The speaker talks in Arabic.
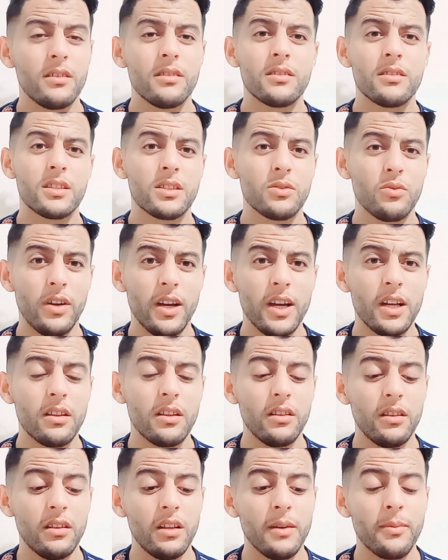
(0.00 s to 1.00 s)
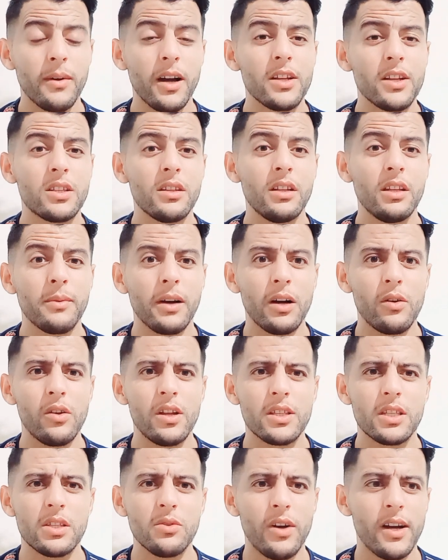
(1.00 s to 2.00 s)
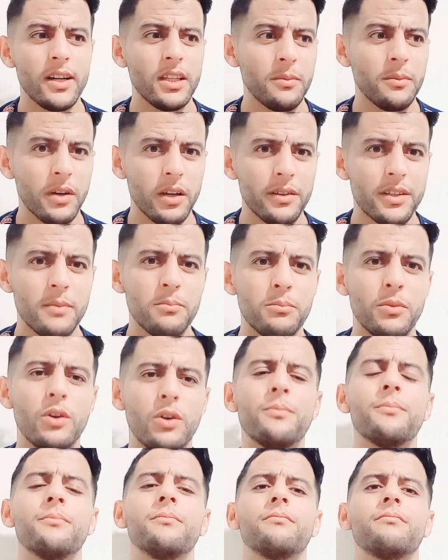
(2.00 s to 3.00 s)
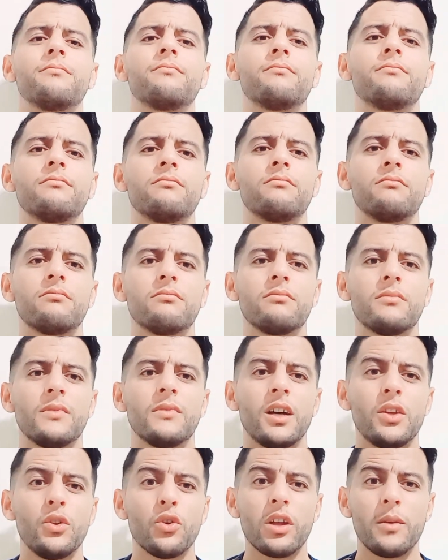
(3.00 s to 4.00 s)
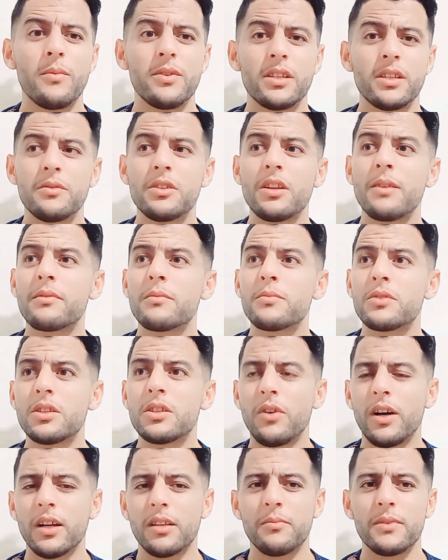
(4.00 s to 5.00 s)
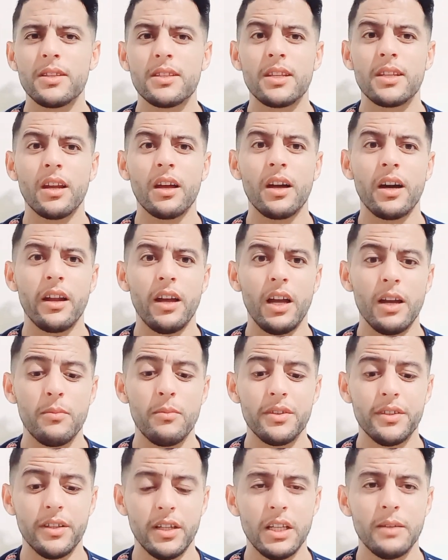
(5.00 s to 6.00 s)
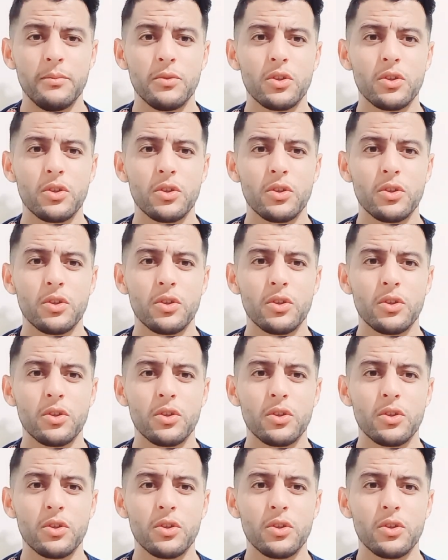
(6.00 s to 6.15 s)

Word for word: سعاد اللي بغيت اللي بغاو ولاد سعاد يبغي تمهم هذوك ماشي جابتهم سعاد من الزنقه حملت عليهم